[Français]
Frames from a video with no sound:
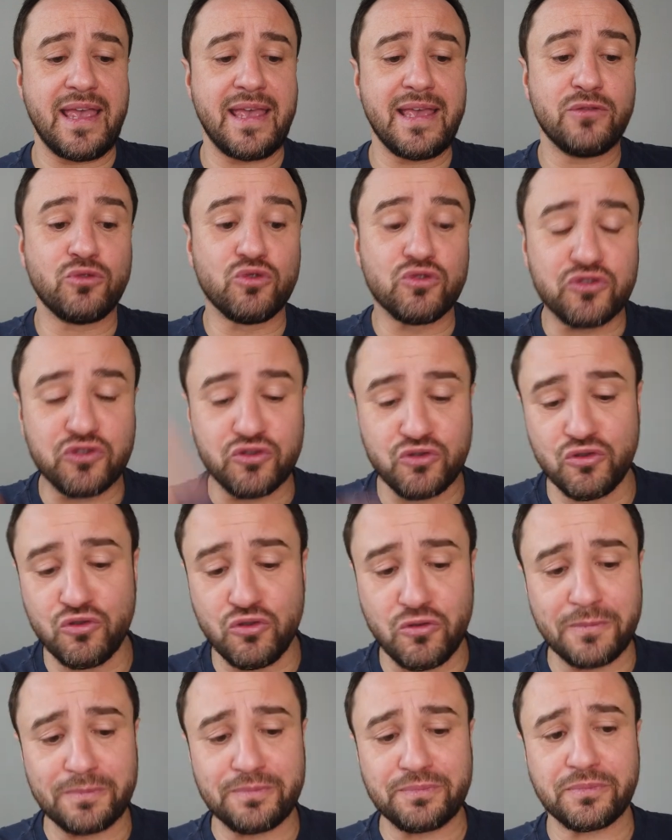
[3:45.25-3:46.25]
Et
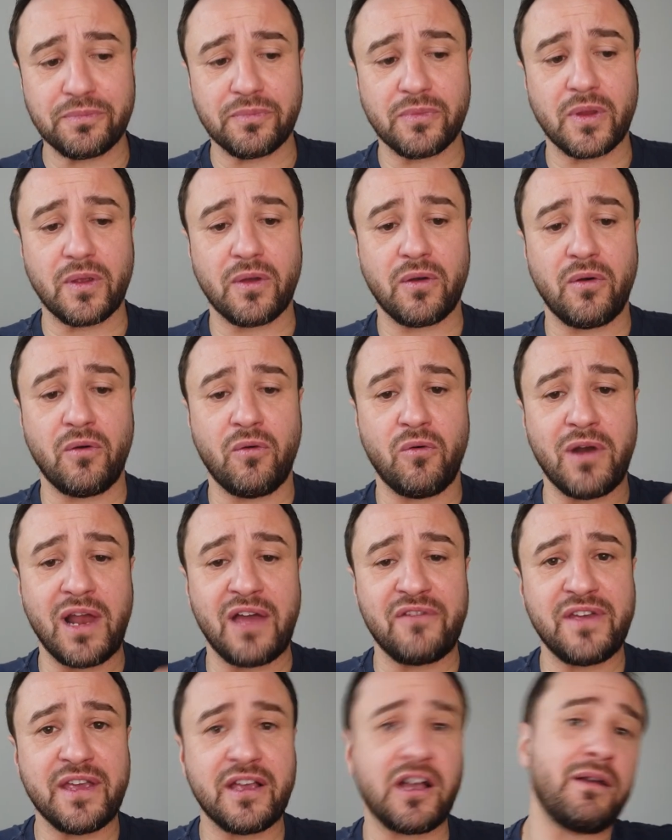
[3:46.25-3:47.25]
dessus, on
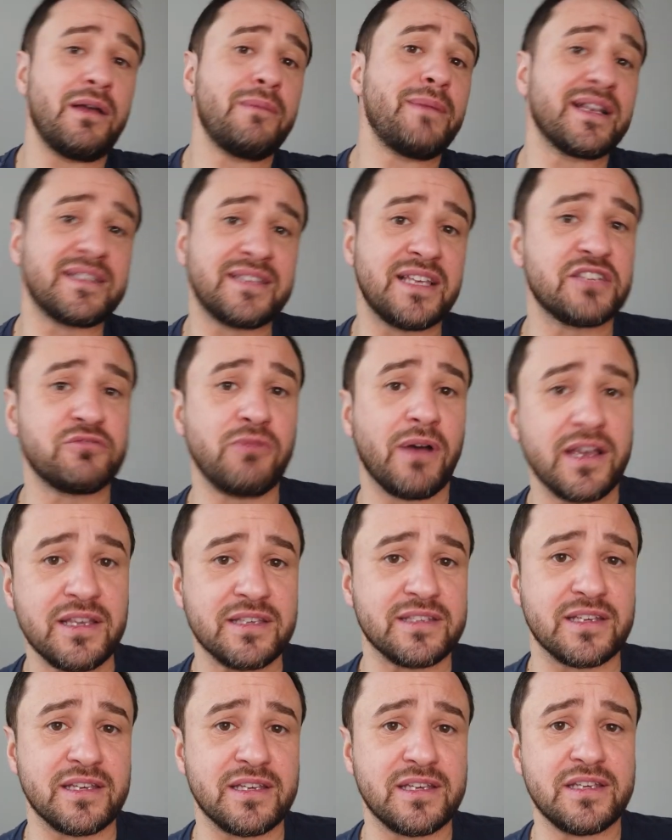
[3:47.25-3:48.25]
l'avait quand même
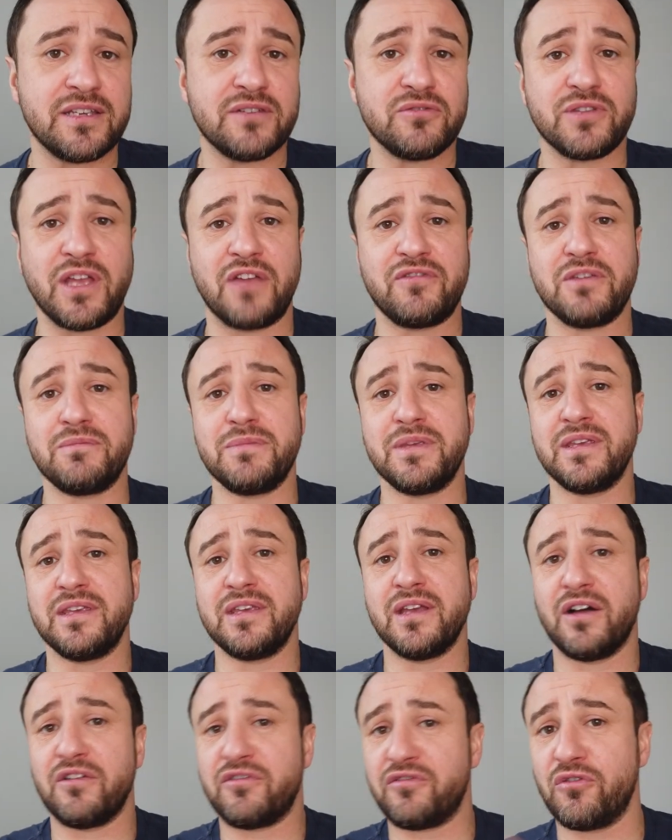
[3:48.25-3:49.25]
accessoirisé, on avait
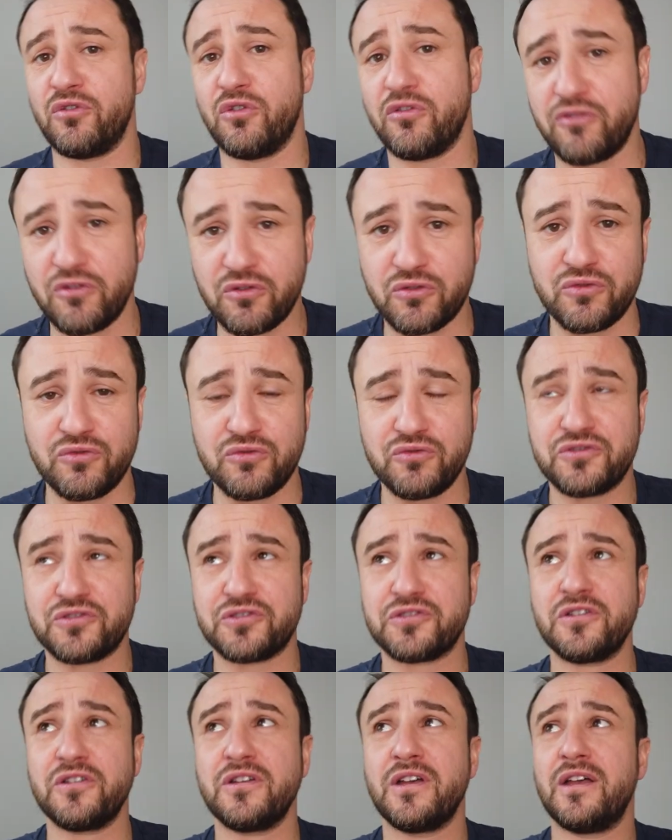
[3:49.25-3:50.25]
mis un follow
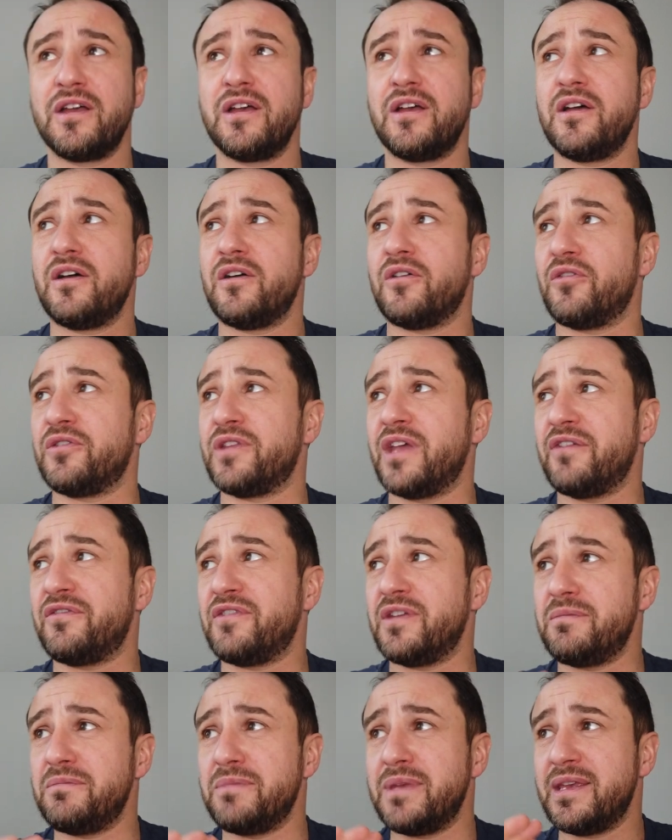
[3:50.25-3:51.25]
focus, on
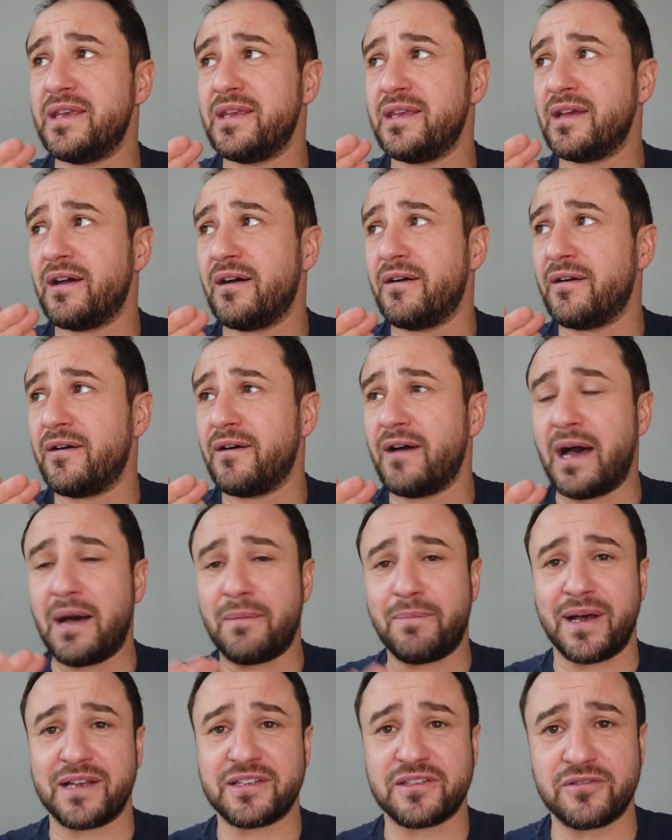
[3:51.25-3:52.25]
avait mis euh,
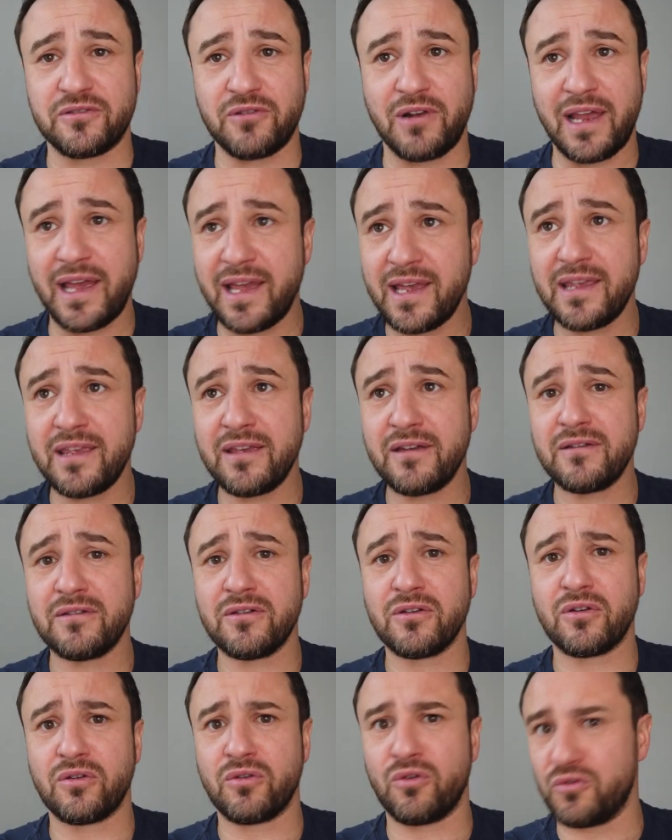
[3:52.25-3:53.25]
un pare-soleil,
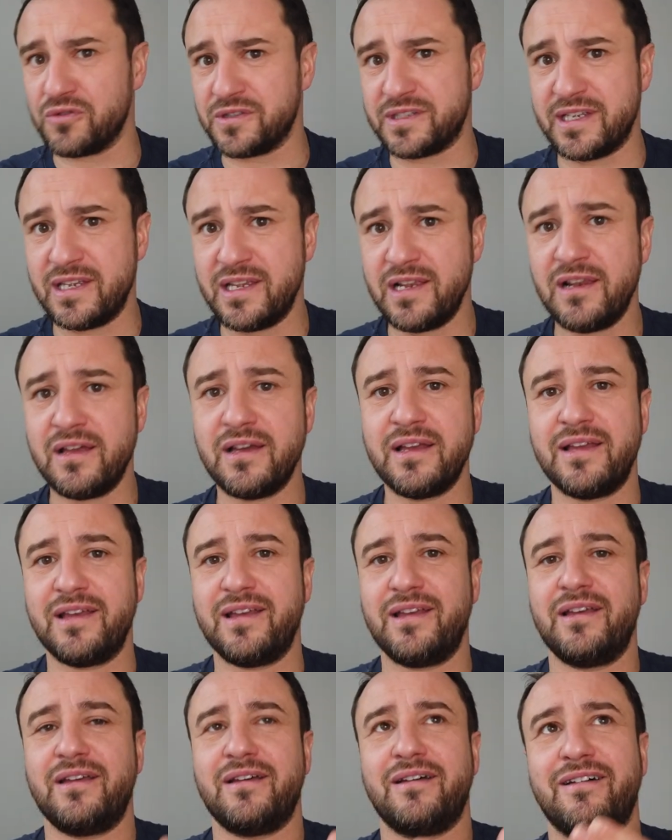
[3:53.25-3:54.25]
Crozil,
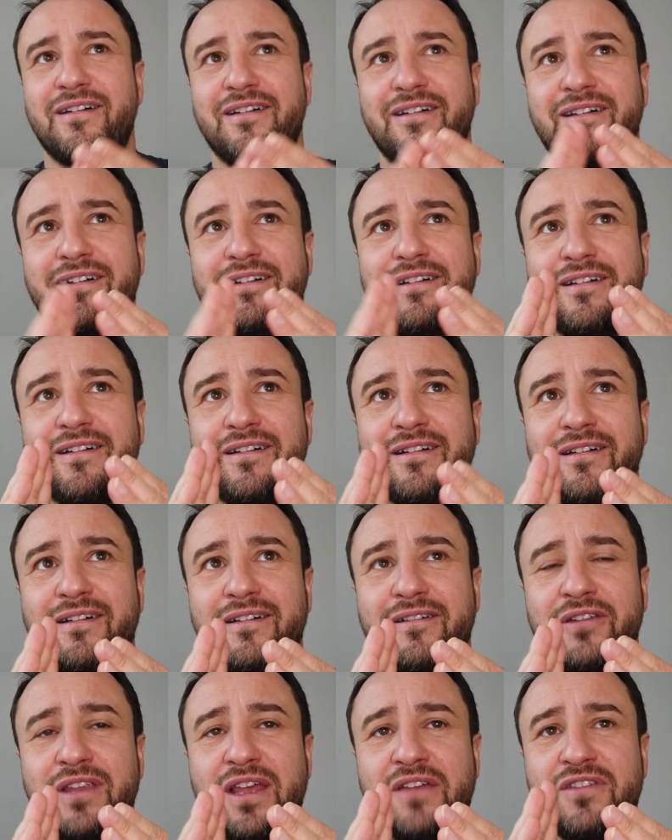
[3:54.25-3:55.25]

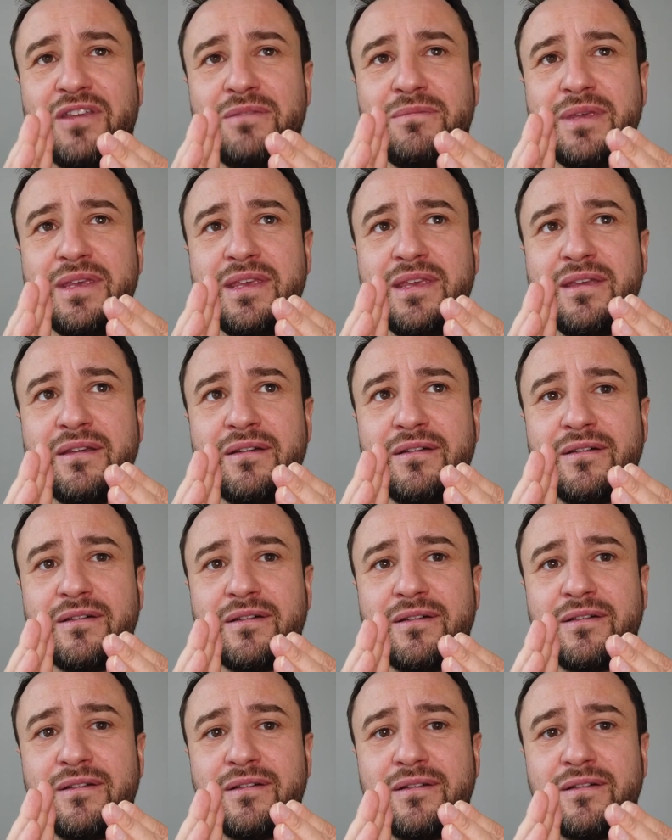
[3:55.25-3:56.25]
euh, on avait mis
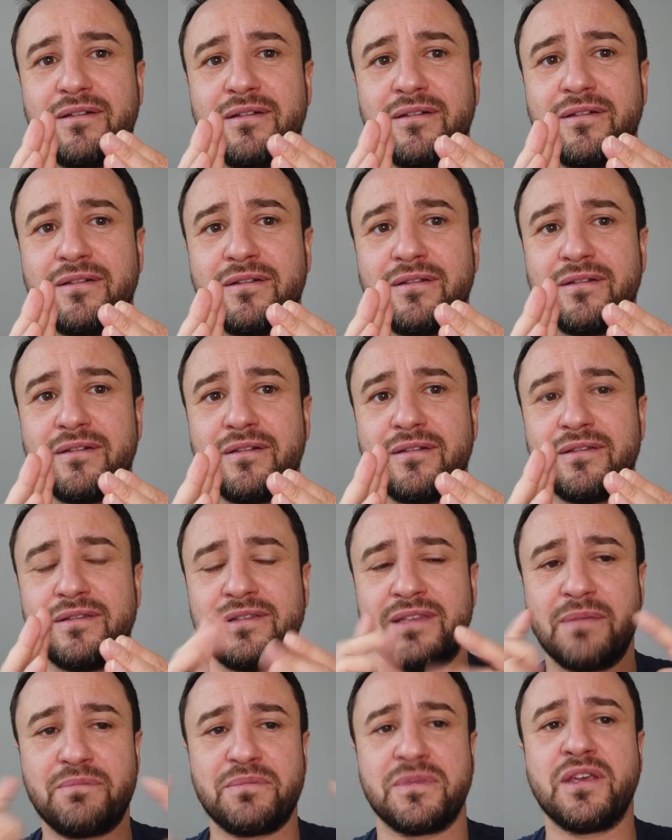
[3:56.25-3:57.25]
euh,
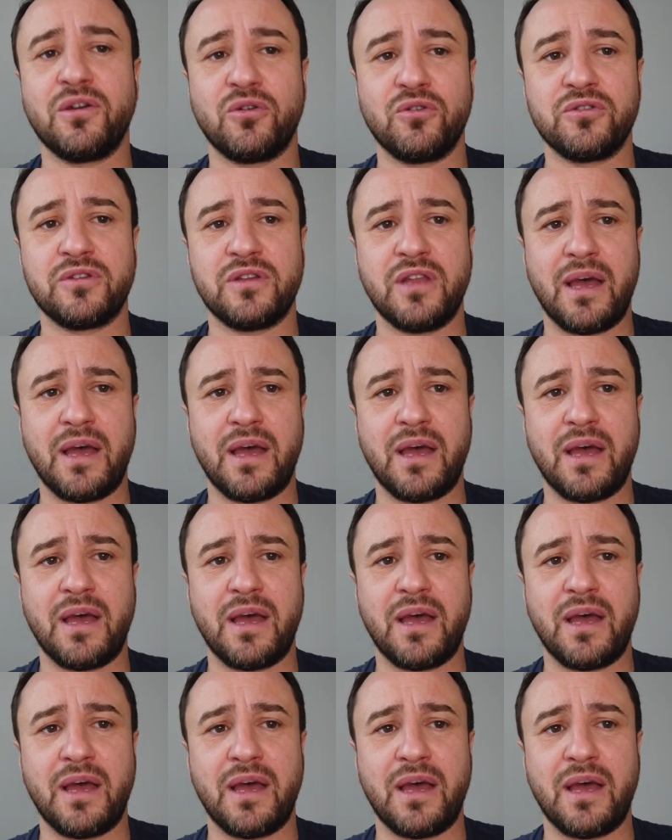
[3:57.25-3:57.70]
un petit